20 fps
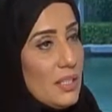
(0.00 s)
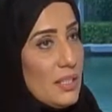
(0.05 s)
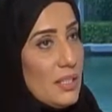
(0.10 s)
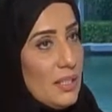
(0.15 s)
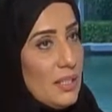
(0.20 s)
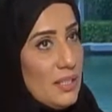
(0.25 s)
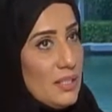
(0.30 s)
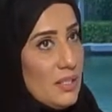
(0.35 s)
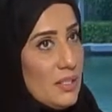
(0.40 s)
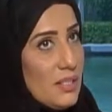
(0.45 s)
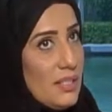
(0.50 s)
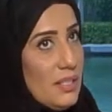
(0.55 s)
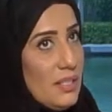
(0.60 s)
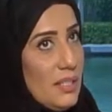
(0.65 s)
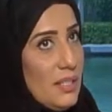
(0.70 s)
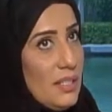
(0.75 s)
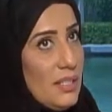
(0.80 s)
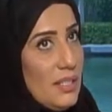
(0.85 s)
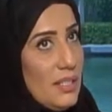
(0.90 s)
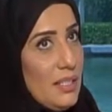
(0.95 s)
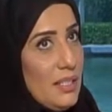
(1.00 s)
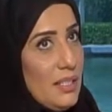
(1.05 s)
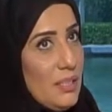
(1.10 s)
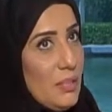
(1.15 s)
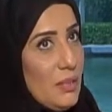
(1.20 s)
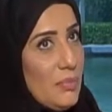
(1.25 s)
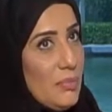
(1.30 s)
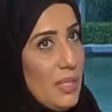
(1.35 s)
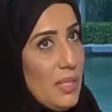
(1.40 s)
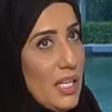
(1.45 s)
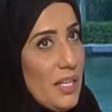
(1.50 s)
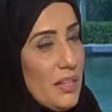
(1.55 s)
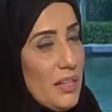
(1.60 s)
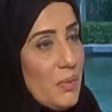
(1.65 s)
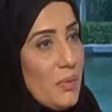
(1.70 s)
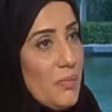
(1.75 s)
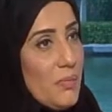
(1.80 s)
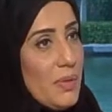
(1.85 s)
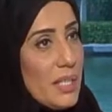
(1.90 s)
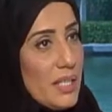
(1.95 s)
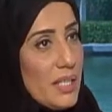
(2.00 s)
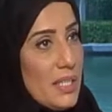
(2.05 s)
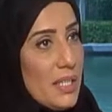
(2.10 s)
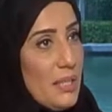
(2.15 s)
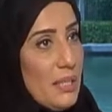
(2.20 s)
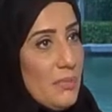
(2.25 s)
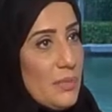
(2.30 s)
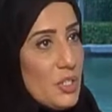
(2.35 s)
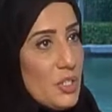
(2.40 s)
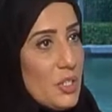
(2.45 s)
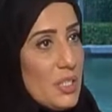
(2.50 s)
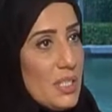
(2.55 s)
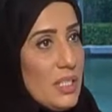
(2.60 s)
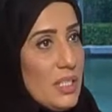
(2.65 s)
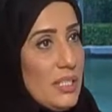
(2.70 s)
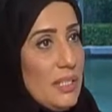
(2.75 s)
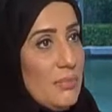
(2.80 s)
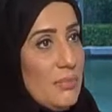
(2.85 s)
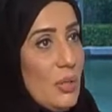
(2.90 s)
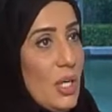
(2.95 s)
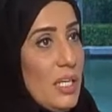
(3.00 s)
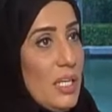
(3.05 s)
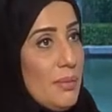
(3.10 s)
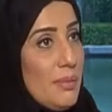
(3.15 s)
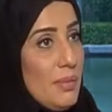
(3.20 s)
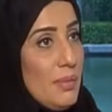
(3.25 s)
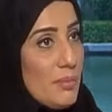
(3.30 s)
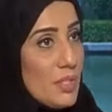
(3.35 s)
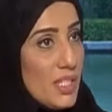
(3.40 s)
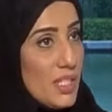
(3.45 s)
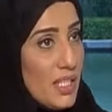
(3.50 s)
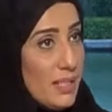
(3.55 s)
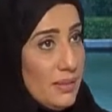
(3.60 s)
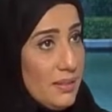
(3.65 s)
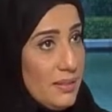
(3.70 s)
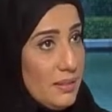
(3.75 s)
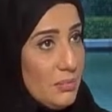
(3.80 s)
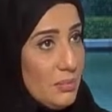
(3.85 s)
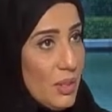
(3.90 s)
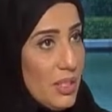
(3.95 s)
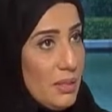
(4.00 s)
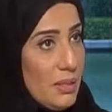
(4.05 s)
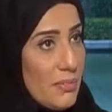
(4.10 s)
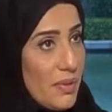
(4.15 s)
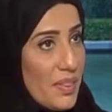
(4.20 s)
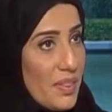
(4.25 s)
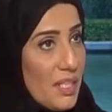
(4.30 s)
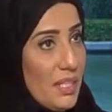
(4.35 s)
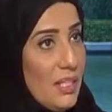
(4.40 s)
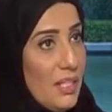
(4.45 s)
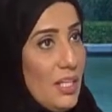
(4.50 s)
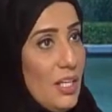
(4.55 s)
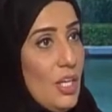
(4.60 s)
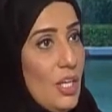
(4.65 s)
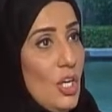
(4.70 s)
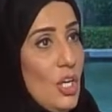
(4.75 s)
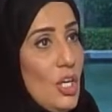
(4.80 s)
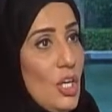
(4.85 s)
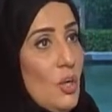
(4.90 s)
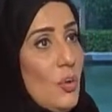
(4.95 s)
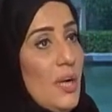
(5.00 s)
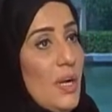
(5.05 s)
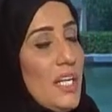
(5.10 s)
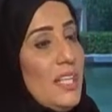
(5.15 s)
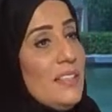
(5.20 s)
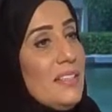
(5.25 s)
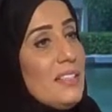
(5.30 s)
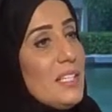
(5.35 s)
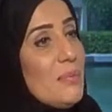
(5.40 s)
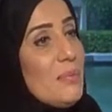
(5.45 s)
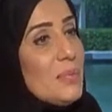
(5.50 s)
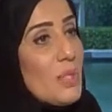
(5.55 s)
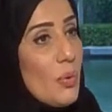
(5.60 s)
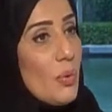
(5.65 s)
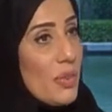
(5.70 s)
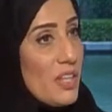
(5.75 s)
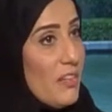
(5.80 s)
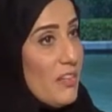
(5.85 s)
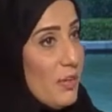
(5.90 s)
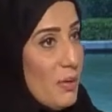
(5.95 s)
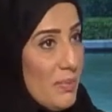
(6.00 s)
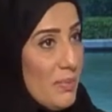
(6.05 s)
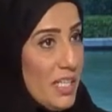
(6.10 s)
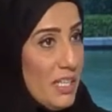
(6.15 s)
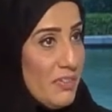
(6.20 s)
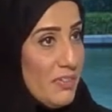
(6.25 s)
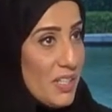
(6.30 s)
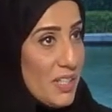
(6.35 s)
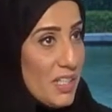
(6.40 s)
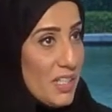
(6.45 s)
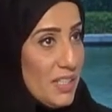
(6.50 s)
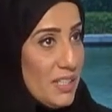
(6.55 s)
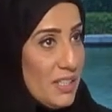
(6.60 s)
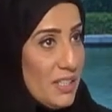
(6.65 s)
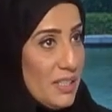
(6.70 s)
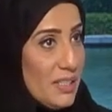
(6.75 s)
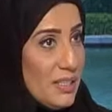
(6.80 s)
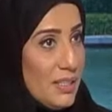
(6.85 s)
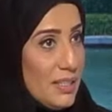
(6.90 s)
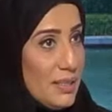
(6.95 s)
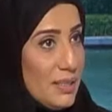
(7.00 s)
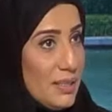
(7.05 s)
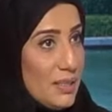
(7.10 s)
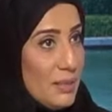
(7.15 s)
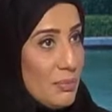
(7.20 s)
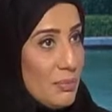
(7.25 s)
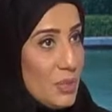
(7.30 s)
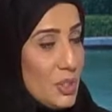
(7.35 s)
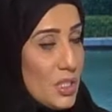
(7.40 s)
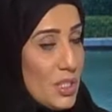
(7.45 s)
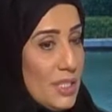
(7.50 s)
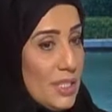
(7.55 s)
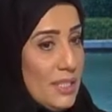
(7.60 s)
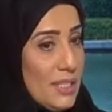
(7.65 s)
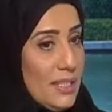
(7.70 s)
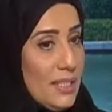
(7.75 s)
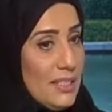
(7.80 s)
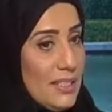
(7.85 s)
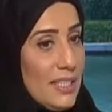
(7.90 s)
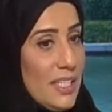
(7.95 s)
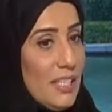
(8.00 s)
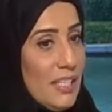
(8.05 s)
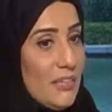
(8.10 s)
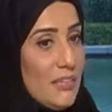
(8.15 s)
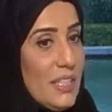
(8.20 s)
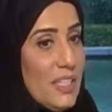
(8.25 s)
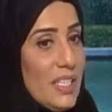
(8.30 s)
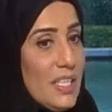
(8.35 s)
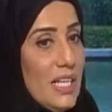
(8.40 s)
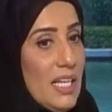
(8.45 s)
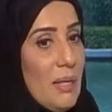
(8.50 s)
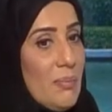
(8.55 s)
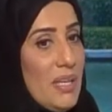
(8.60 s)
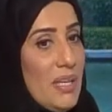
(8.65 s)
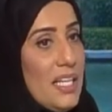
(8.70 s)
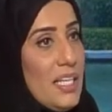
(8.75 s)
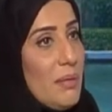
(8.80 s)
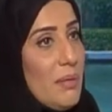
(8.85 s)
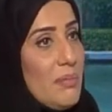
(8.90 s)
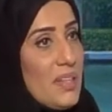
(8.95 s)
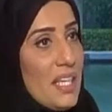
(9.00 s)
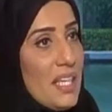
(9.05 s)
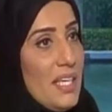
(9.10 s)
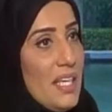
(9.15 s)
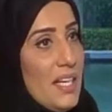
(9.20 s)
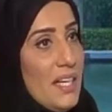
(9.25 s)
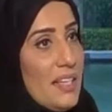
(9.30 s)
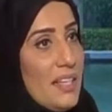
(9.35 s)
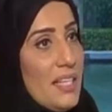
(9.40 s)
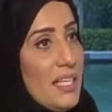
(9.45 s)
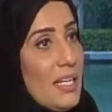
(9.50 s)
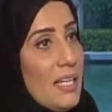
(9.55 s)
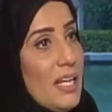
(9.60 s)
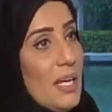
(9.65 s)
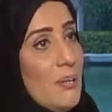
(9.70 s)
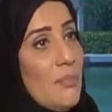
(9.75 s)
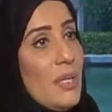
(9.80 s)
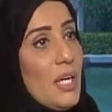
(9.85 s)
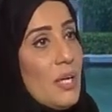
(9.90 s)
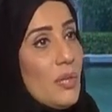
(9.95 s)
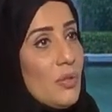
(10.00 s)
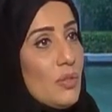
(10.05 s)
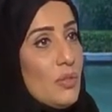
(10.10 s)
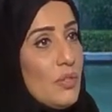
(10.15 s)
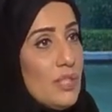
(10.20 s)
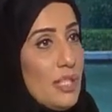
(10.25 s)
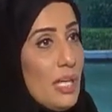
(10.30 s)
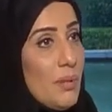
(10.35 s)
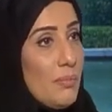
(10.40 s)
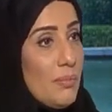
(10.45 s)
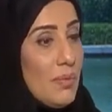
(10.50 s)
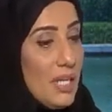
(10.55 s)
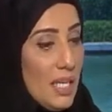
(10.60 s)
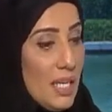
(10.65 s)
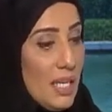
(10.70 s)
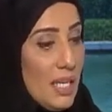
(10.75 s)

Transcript: آه، اللي هم خذوا برنامج المعلم المساعد معلم الظل وحين تم توظيفهم على فكره آه، ابو شاهد يعني تعرف ان عمليه مثل هذه ان لم يكن لم